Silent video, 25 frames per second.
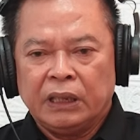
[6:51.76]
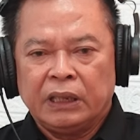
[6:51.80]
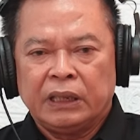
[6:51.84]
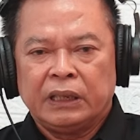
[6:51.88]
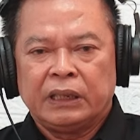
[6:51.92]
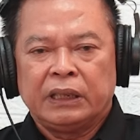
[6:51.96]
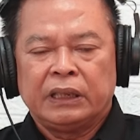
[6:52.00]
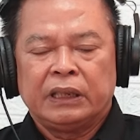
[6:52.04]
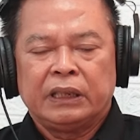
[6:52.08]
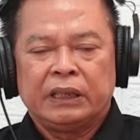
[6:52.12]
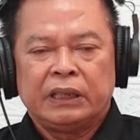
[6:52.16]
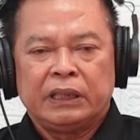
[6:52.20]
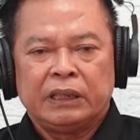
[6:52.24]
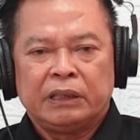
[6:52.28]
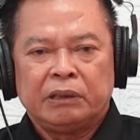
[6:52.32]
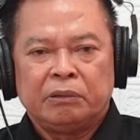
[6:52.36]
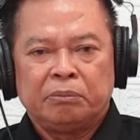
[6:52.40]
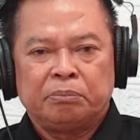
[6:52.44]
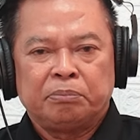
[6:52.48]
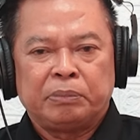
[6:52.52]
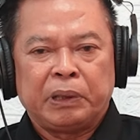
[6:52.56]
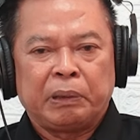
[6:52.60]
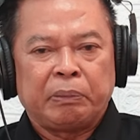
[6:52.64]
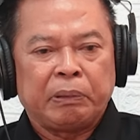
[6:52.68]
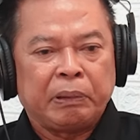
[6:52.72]
eh,
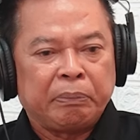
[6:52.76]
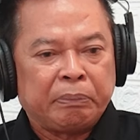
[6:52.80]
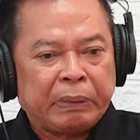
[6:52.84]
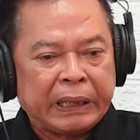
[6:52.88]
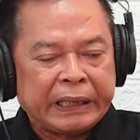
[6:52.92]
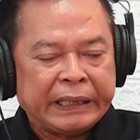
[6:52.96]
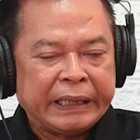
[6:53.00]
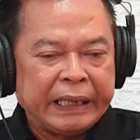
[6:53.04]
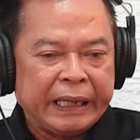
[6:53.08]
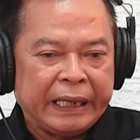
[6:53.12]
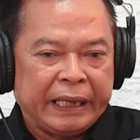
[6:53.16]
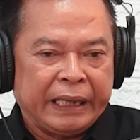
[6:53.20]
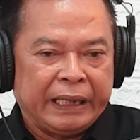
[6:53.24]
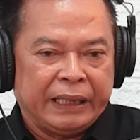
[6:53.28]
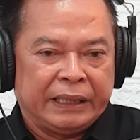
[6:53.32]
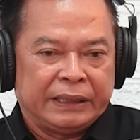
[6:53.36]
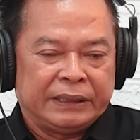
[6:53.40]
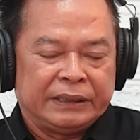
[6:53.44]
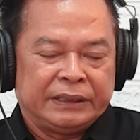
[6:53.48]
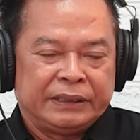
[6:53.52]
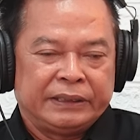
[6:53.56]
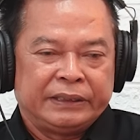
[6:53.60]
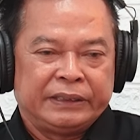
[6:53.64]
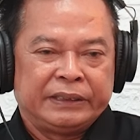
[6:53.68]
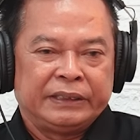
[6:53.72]
BPBD.
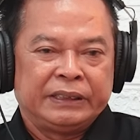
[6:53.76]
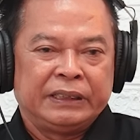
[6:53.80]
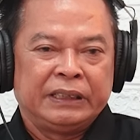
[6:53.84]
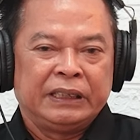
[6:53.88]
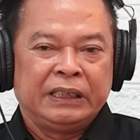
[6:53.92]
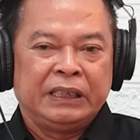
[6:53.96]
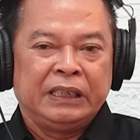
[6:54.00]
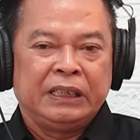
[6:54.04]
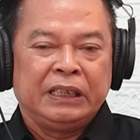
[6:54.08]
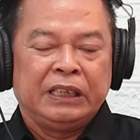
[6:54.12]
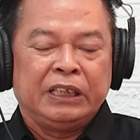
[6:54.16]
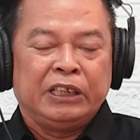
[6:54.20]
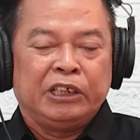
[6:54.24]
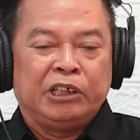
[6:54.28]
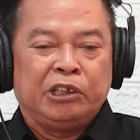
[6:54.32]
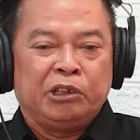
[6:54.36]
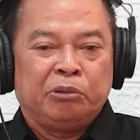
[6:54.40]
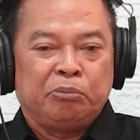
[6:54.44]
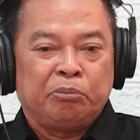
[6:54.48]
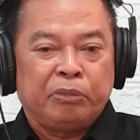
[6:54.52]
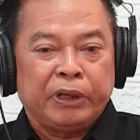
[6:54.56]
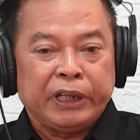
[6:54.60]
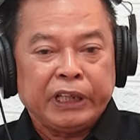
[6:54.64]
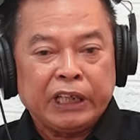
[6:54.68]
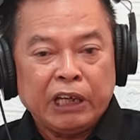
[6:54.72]

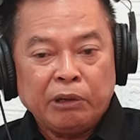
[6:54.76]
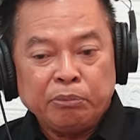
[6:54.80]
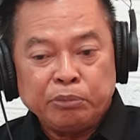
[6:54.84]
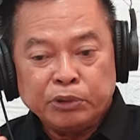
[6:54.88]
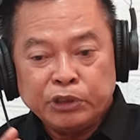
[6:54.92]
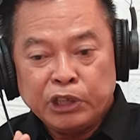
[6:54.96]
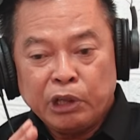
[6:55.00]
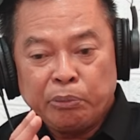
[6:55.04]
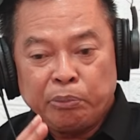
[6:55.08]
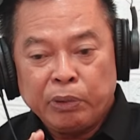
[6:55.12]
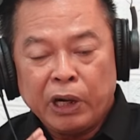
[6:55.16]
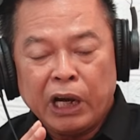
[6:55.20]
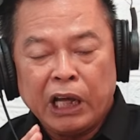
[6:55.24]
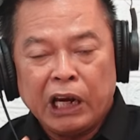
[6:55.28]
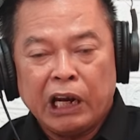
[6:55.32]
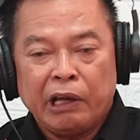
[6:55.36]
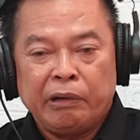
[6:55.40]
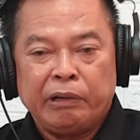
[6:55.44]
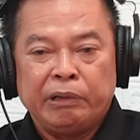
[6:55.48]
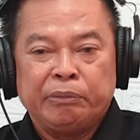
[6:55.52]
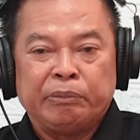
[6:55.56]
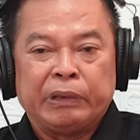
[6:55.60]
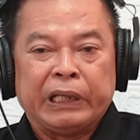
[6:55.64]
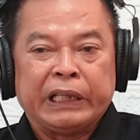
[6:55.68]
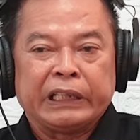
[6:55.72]
Mereka punya
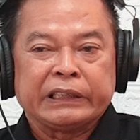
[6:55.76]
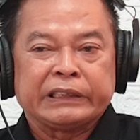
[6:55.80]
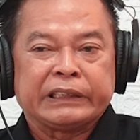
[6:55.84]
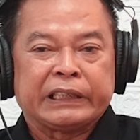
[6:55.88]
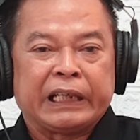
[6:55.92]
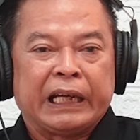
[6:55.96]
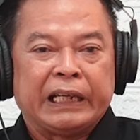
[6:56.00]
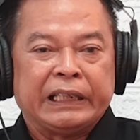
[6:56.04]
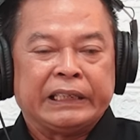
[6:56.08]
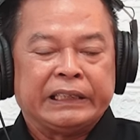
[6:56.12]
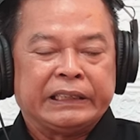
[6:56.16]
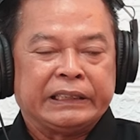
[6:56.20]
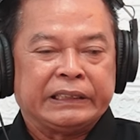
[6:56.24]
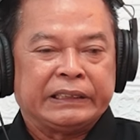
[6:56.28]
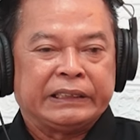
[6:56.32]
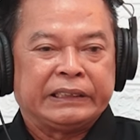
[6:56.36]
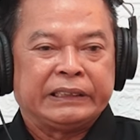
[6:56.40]
pengalaman banyak sekali.